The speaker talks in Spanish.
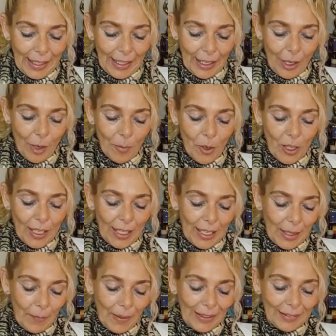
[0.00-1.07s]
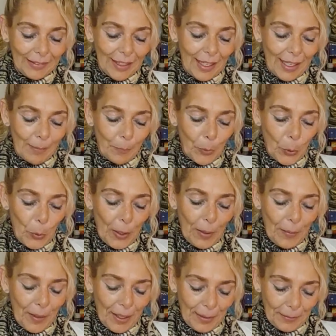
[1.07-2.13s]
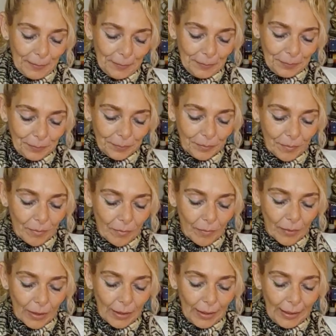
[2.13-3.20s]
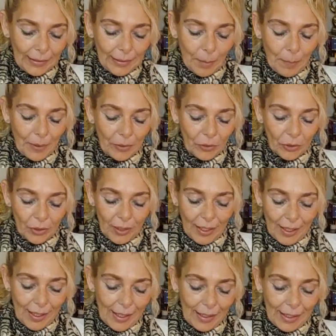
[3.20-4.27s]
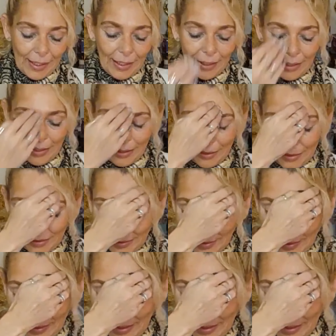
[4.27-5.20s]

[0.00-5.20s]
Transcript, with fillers: Es como que va a estar a prueba esta persona. Ahí